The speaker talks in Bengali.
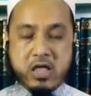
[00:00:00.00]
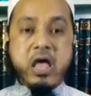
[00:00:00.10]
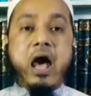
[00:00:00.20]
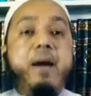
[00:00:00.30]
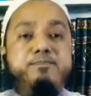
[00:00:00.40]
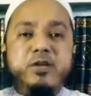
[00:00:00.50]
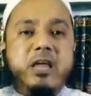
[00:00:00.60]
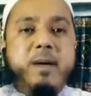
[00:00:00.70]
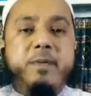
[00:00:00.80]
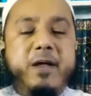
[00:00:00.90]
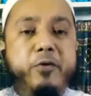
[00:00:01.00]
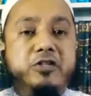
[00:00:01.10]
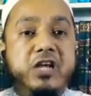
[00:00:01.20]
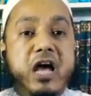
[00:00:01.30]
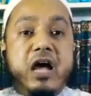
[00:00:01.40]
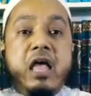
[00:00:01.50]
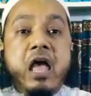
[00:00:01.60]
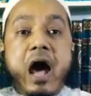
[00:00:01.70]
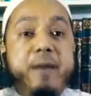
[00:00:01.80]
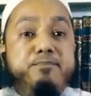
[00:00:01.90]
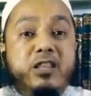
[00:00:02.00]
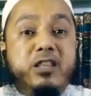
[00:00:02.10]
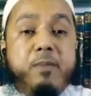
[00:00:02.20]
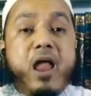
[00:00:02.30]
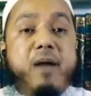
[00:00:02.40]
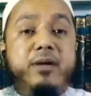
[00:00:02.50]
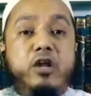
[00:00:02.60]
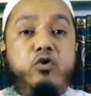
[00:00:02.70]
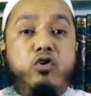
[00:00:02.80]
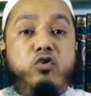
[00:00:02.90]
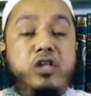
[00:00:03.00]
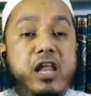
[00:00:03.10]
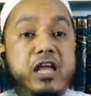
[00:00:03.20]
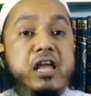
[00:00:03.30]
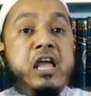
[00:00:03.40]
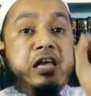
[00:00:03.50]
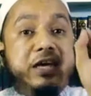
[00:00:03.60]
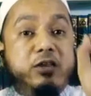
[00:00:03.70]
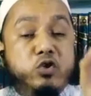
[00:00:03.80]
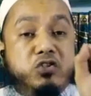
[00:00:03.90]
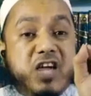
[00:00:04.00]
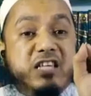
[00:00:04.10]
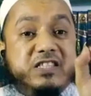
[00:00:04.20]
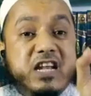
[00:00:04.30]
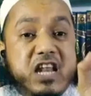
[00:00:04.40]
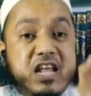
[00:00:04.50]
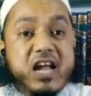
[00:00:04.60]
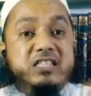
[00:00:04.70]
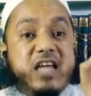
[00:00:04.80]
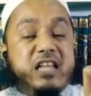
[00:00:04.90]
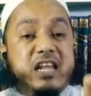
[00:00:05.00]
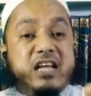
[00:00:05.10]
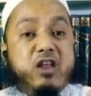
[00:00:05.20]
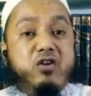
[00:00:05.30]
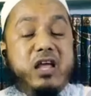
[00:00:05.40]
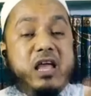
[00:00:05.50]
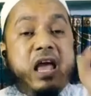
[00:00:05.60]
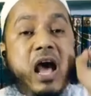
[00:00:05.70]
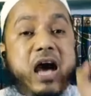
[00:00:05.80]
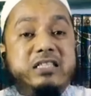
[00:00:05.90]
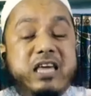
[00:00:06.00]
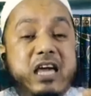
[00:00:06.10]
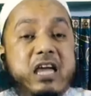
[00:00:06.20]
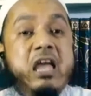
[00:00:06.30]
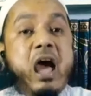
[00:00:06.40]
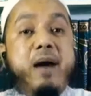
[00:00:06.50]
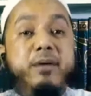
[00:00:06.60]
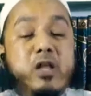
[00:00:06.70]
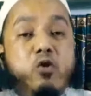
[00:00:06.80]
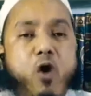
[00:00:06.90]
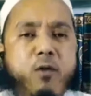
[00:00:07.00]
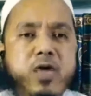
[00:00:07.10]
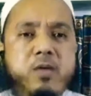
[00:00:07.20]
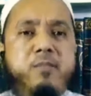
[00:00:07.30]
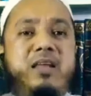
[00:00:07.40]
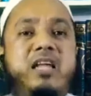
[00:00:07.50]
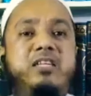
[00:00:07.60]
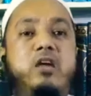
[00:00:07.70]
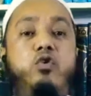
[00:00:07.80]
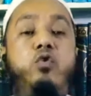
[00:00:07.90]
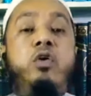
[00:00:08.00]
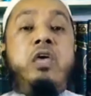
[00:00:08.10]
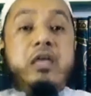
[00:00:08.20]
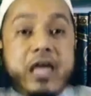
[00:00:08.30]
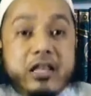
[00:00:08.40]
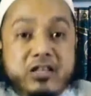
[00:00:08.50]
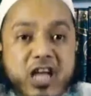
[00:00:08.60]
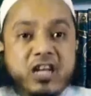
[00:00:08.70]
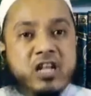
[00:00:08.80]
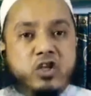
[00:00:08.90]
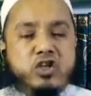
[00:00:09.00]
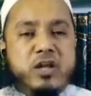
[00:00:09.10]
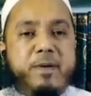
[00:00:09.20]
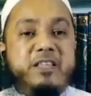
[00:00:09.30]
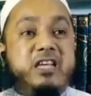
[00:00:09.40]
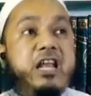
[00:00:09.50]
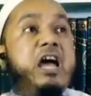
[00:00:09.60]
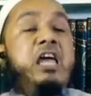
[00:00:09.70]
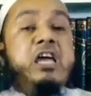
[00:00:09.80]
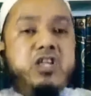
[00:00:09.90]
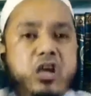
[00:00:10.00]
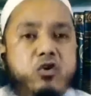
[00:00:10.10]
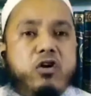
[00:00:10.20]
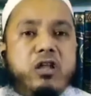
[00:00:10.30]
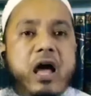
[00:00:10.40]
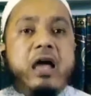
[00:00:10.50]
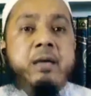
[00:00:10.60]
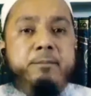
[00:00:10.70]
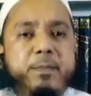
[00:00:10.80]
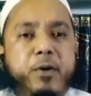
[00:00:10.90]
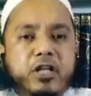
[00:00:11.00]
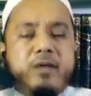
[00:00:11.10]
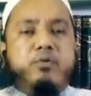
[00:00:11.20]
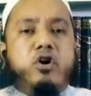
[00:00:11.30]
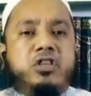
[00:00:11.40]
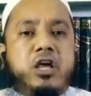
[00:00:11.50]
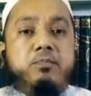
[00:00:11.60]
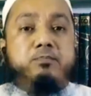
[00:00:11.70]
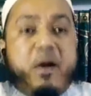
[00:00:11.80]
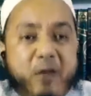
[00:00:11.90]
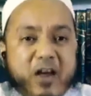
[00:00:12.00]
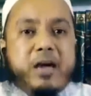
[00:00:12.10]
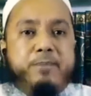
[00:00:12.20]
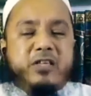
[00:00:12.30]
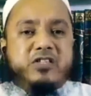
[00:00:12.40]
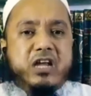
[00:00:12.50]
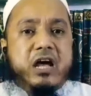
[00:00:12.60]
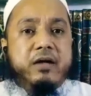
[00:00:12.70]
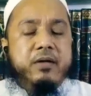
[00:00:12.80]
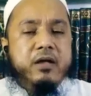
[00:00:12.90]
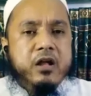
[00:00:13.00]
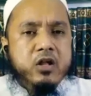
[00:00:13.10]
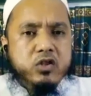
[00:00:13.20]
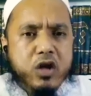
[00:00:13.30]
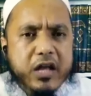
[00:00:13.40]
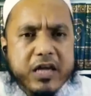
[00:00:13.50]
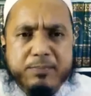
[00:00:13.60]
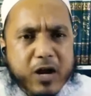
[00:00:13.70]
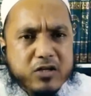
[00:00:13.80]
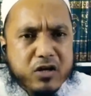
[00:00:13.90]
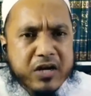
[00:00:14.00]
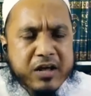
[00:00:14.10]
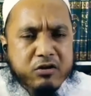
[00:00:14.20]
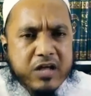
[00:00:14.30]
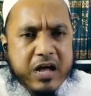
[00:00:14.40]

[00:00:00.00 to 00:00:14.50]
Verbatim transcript: আপনাদের ব্যাপারে বলছি না আপনাদের ব্যাপারে আমাদের কোনো কথা নাই কিন্তু যে সিন্ডিকেট যাদের কারণে আজকে আমাদের কমই মাদ্রাসাগুলো এই দিক নির্দেশনা পাচ্ছে না শিক্ষকরা বিপদের মুহূর্তে বেফাককে পাচ্ছে না তাহলে কি বলা চলে না কথা